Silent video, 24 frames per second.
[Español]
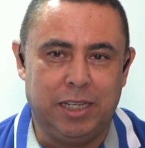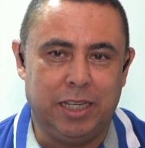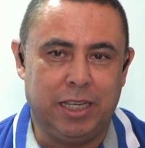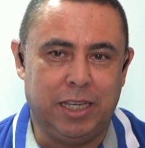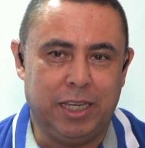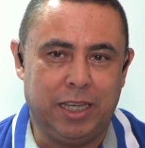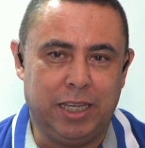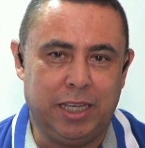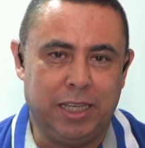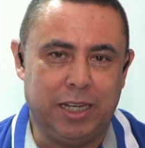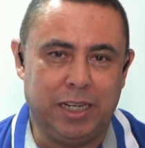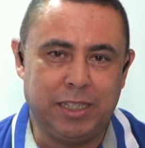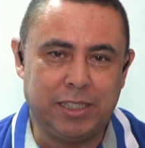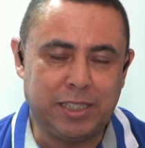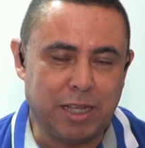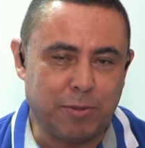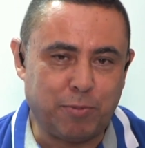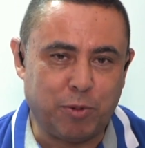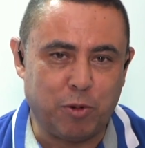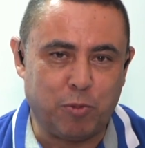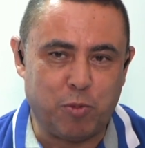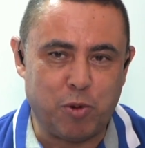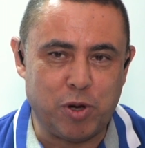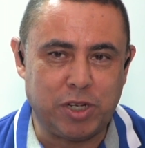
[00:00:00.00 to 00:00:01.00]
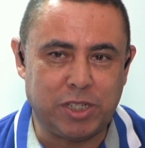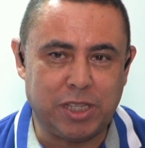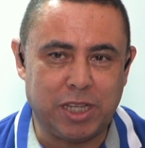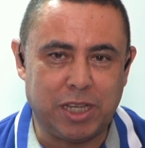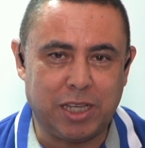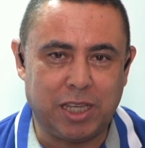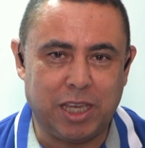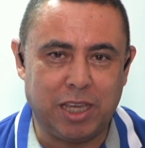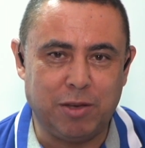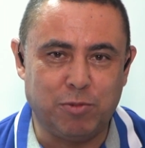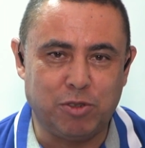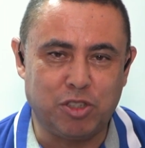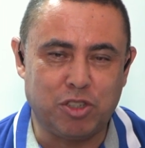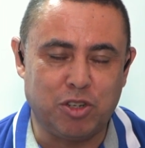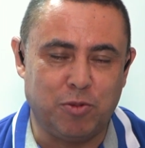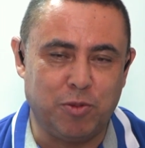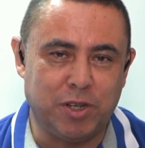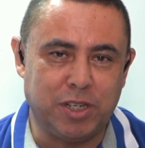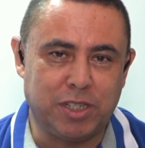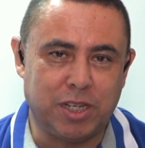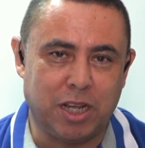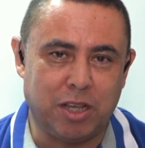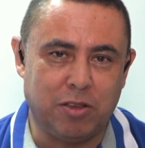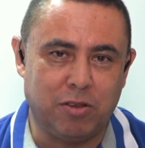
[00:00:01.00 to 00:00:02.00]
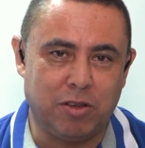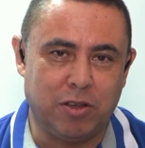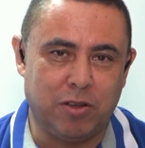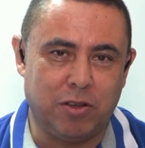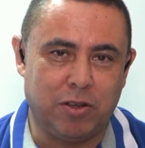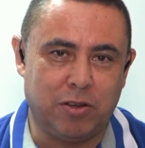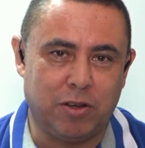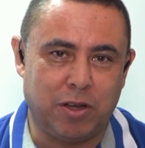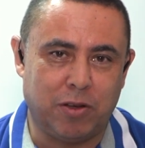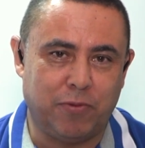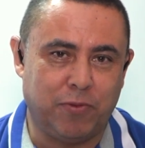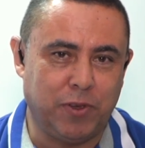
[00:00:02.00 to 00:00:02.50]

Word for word: eh, en esta propuesta que hemos comenzado